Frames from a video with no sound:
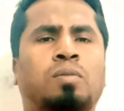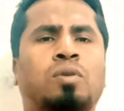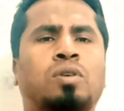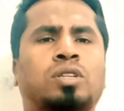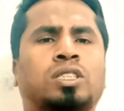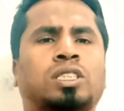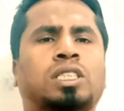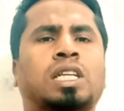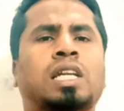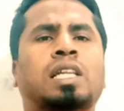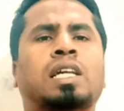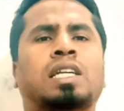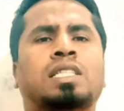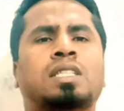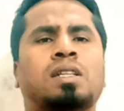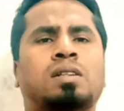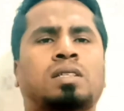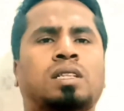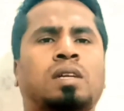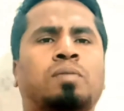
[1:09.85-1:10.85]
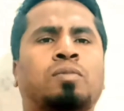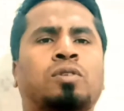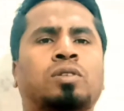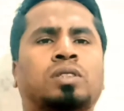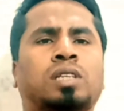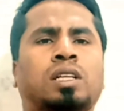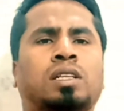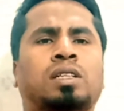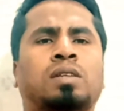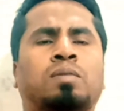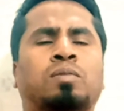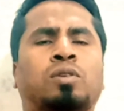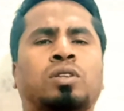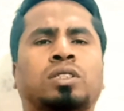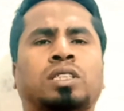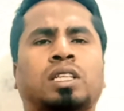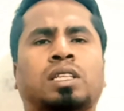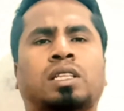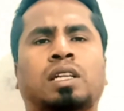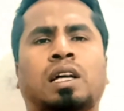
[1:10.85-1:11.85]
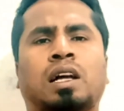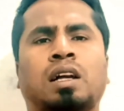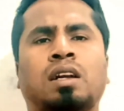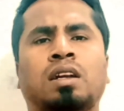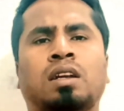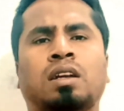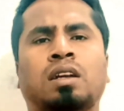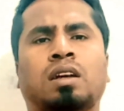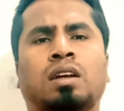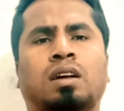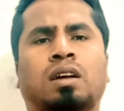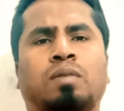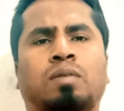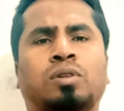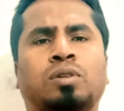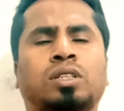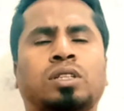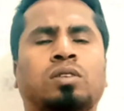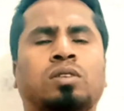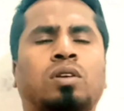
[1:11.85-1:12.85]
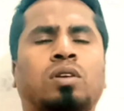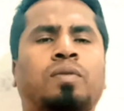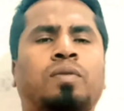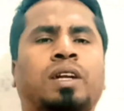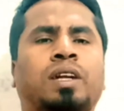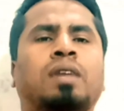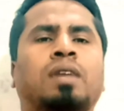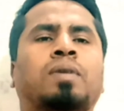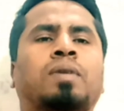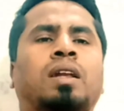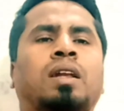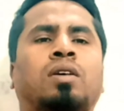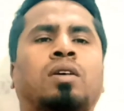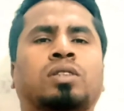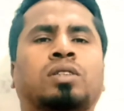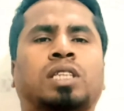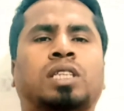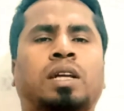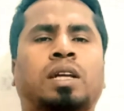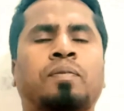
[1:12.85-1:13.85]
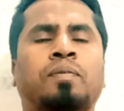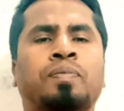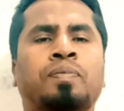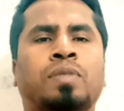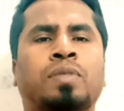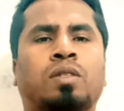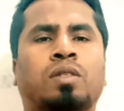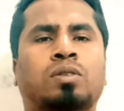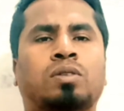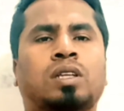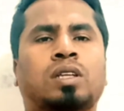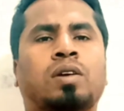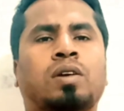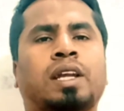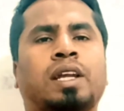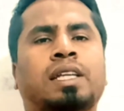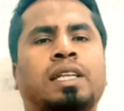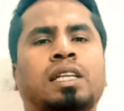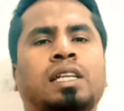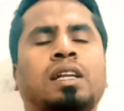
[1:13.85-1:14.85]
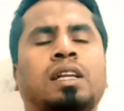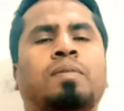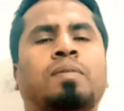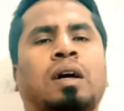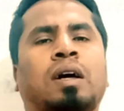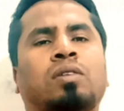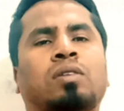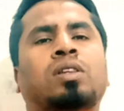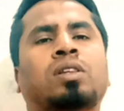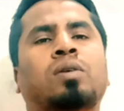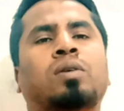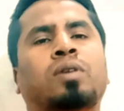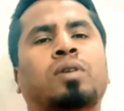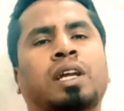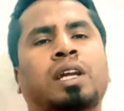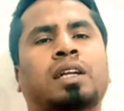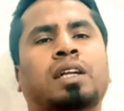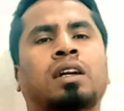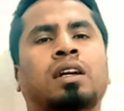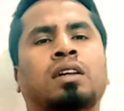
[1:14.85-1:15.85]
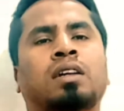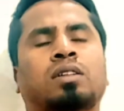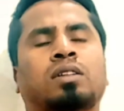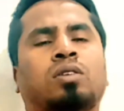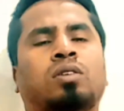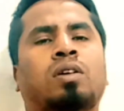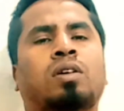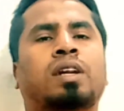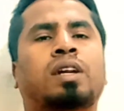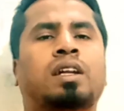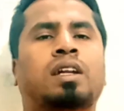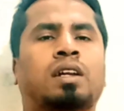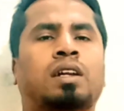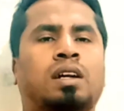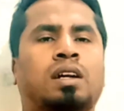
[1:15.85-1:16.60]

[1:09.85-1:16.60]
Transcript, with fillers: মসজিদ আছে যে মসজিদ মসজিদটা মসজিদগুলো ভেঙে ফেলা হচ্ছে তো যাই হোক এটা নিয়ে ভারতে অনেক ধরনের